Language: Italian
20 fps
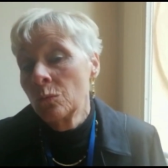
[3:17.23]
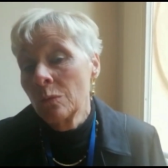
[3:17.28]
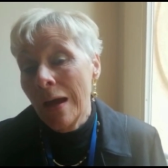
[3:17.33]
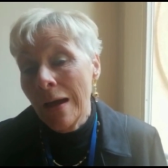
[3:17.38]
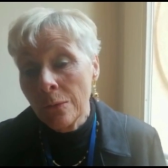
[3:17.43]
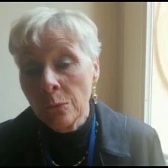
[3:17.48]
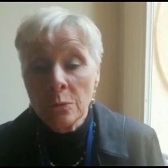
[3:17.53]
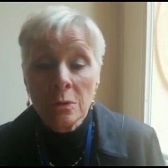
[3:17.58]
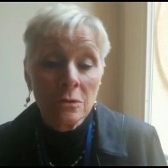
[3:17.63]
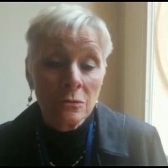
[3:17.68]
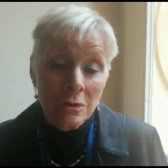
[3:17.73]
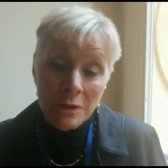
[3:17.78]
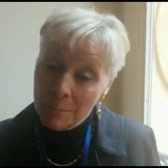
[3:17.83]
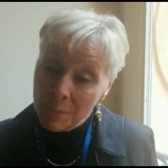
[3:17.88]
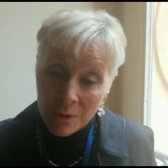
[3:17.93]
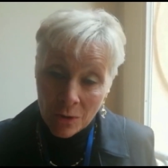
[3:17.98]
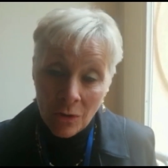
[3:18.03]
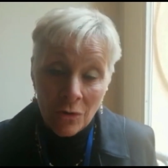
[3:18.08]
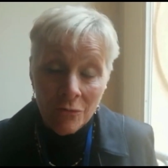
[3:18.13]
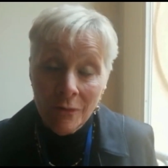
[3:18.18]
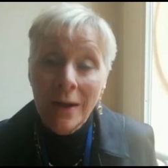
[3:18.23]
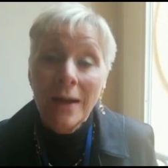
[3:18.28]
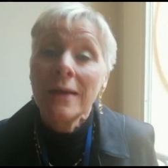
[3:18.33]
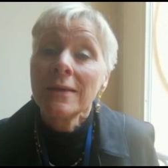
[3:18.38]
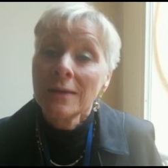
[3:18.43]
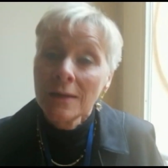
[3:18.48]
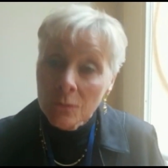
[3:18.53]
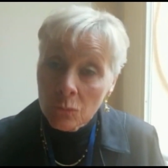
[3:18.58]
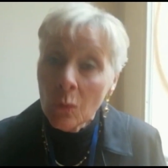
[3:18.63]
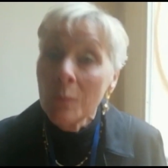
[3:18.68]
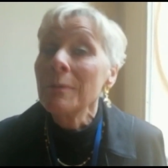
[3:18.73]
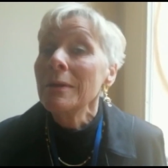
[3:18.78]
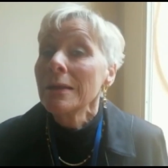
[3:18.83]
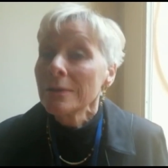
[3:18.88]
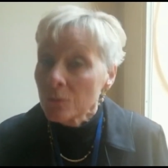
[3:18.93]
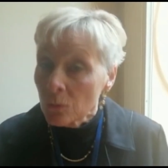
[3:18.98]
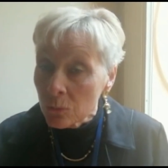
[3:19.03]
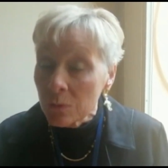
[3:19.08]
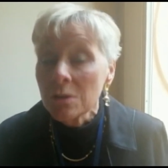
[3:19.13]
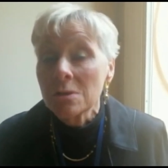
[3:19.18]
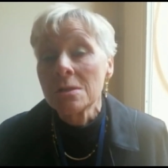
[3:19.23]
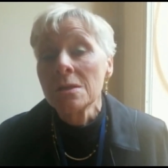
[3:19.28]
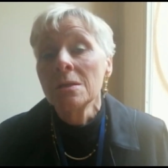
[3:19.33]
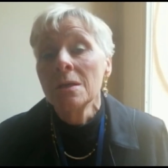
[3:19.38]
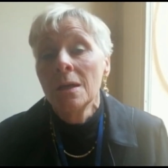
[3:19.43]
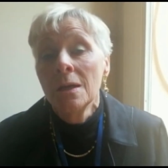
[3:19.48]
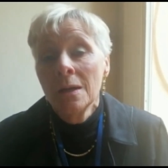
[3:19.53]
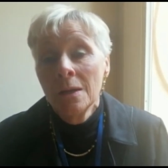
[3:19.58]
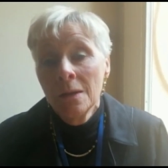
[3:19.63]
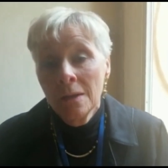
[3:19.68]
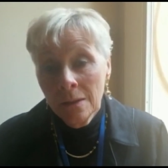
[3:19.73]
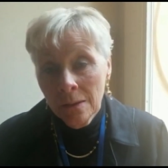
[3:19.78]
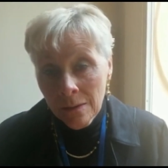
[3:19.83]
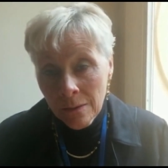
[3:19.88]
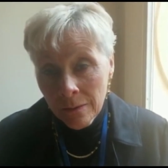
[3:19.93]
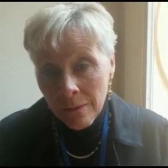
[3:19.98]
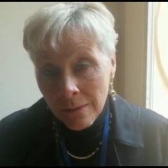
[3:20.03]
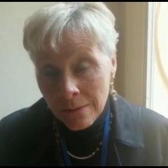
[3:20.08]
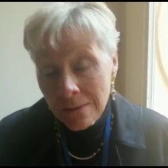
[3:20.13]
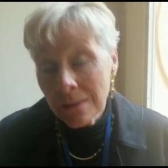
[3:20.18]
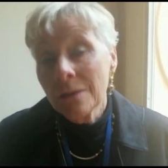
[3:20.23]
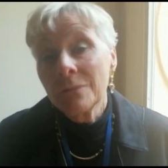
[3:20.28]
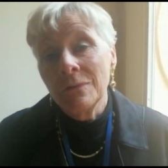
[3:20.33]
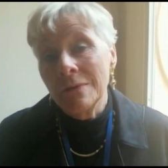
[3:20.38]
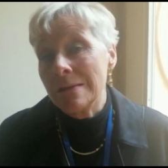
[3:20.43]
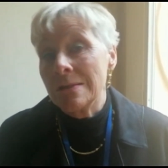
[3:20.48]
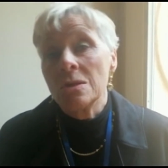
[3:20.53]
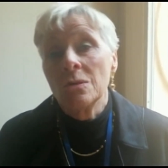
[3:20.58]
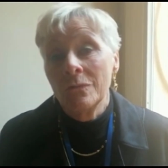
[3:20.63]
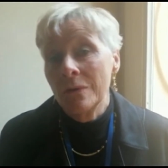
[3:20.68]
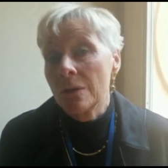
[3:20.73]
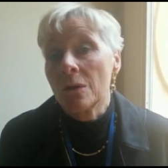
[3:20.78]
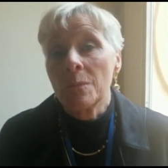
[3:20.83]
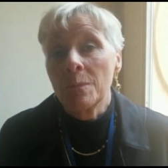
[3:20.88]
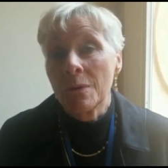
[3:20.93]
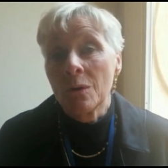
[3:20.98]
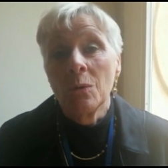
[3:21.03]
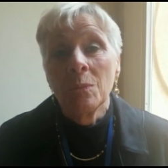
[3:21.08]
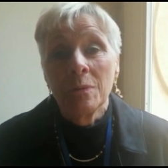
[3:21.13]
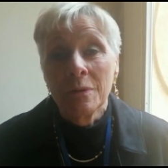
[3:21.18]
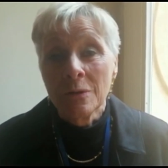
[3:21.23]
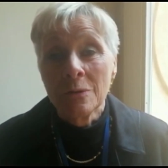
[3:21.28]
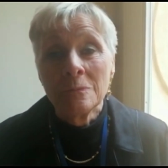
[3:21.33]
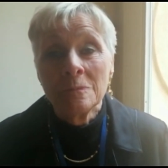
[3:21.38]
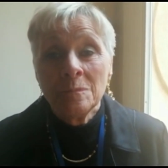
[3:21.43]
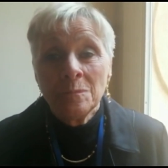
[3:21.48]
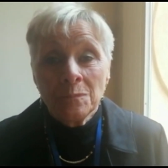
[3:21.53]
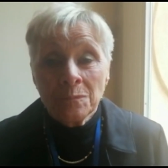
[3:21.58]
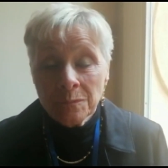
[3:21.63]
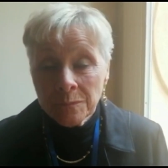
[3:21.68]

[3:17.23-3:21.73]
un anno di prova e nel 2012 il servizio vero e proprio.